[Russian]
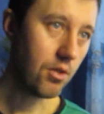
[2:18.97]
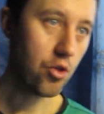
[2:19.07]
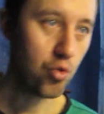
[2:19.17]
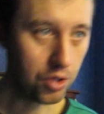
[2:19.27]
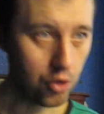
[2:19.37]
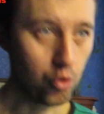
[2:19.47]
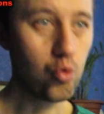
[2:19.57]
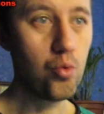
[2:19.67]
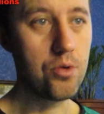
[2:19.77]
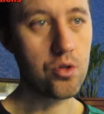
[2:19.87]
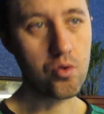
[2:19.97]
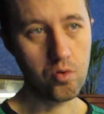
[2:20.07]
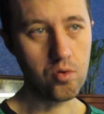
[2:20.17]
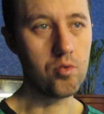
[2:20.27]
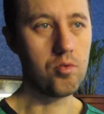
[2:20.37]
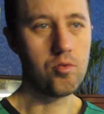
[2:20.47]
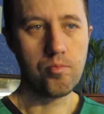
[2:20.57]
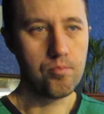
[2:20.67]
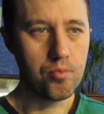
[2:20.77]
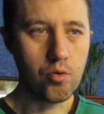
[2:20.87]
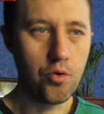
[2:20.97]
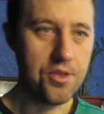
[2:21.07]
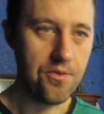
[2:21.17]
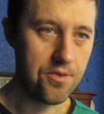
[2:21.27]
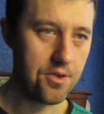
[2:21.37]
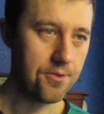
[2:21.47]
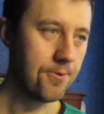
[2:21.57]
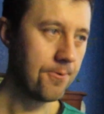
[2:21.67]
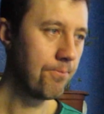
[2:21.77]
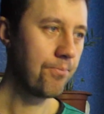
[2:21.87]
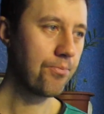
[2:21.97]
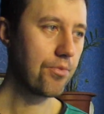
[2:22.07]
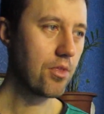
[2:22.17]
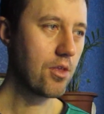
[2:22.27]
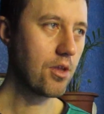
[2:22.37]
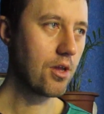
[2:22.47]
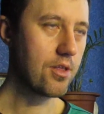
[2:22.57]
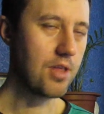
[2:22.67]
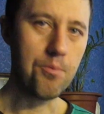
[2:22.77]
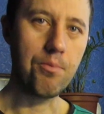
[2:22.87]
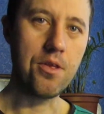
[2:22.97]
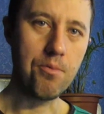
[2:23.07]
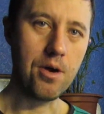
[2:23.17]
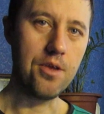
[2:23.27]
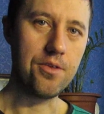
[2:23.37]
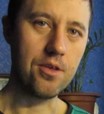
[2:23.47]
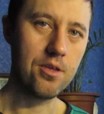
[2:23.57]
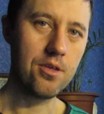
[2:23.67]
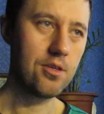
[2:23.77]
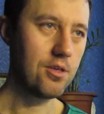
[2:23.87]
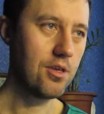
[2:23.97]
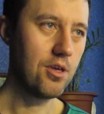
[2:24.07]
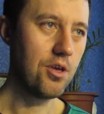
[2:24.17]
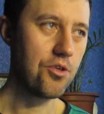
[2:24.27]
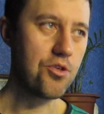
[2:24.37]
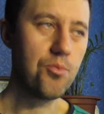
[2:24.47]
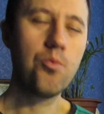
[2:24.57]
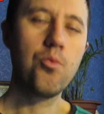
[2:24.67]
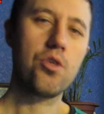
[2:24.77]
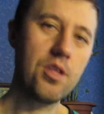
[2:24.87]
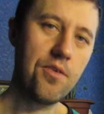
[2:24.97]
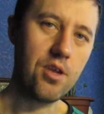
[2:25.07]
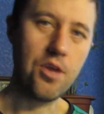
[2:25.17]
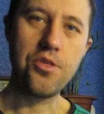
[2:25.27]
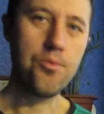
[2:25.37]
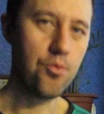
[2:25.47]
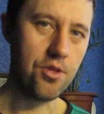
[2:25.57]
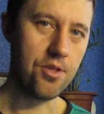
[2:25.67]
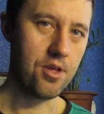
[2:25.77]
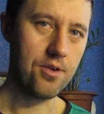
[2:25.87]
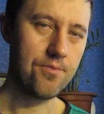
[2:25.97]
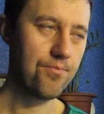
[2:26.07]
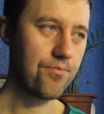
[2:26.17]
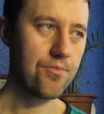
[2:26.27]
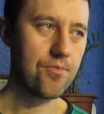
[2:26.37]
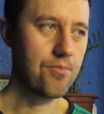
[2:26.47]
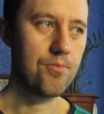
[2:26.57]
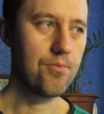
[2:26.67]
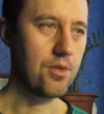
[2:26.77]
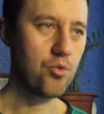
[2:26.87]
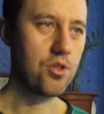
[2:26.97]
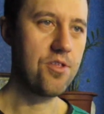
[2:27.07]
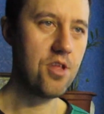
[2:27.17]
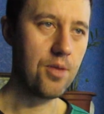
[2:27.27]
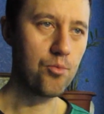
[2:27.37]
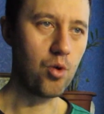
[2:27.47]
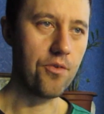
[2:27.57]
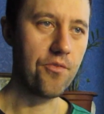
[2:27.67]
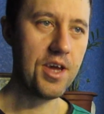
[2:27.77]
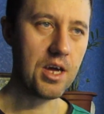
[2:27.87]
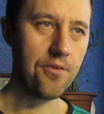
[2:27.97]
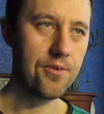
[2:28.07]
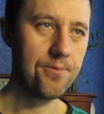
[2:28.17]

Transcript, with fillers: что на ютубе, что по ТВ, сами понимаете, чему можно доверять, чему нельзя. Потому что сильно много фейков.